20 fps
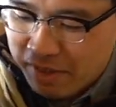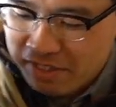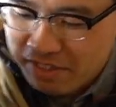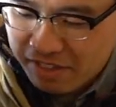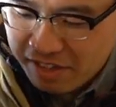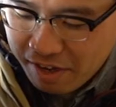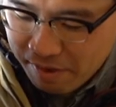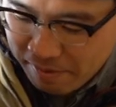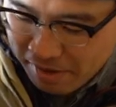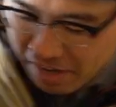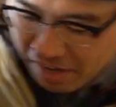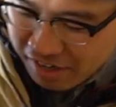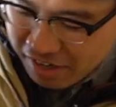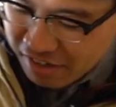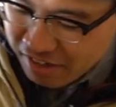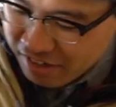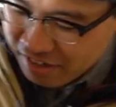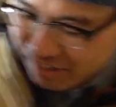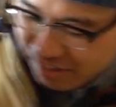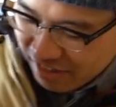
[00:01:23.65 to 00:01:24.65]
ず
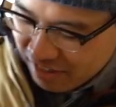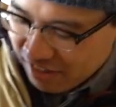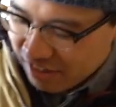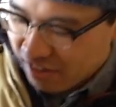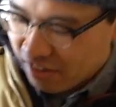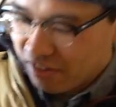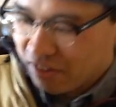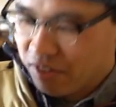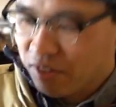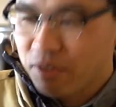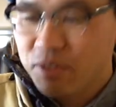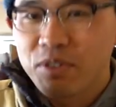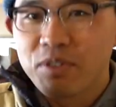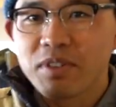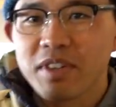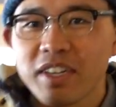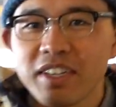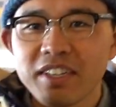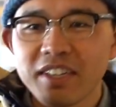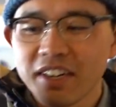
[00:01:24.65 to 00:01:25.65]
カバンの紹
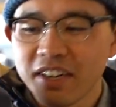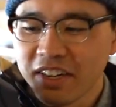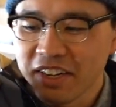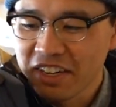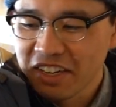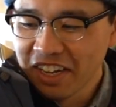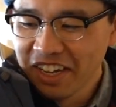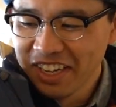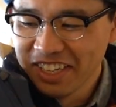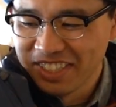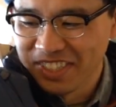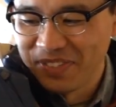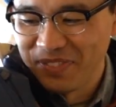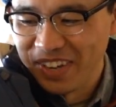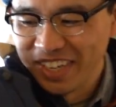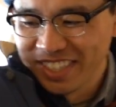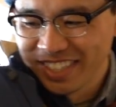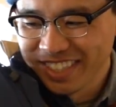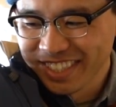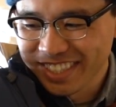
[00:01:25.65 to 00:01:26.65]
介からし
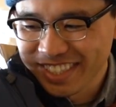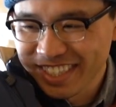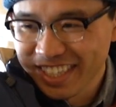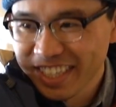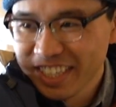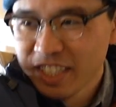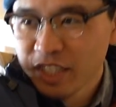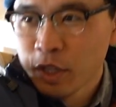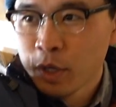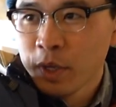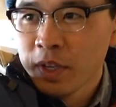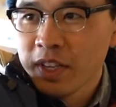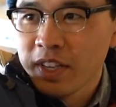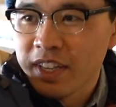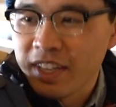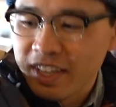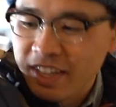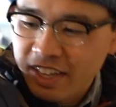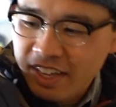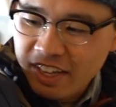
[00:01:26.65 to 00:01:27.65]
ます。
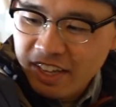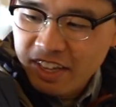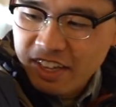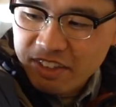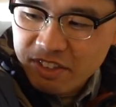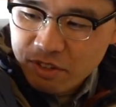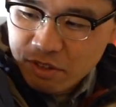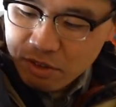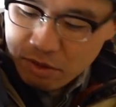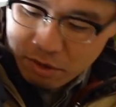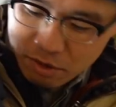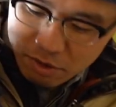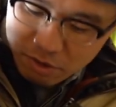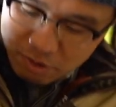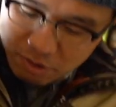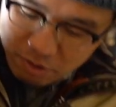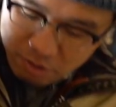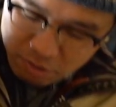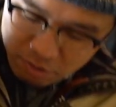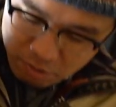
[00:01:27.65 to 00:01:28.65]
これ
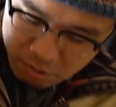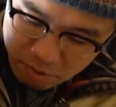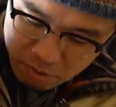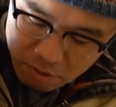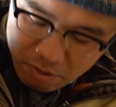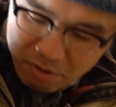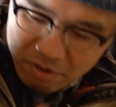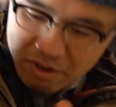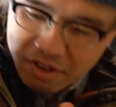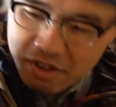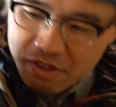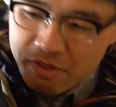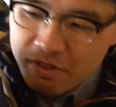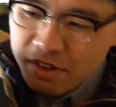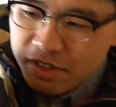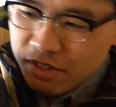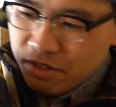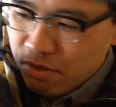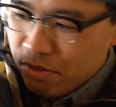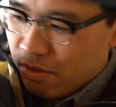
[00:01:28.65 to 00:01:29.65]

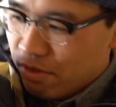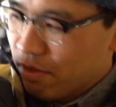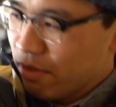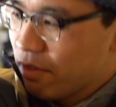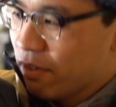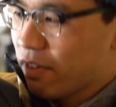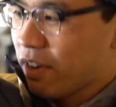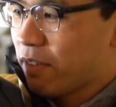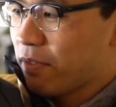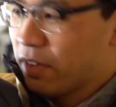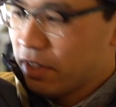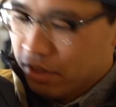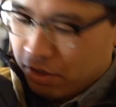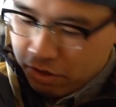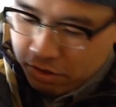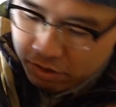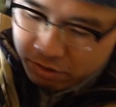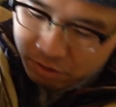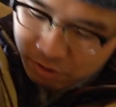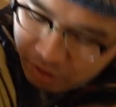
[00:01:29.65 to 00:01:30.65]
はどこのカバンな
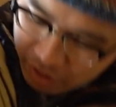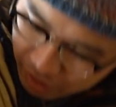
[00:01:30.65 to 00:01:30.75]
のかな。こ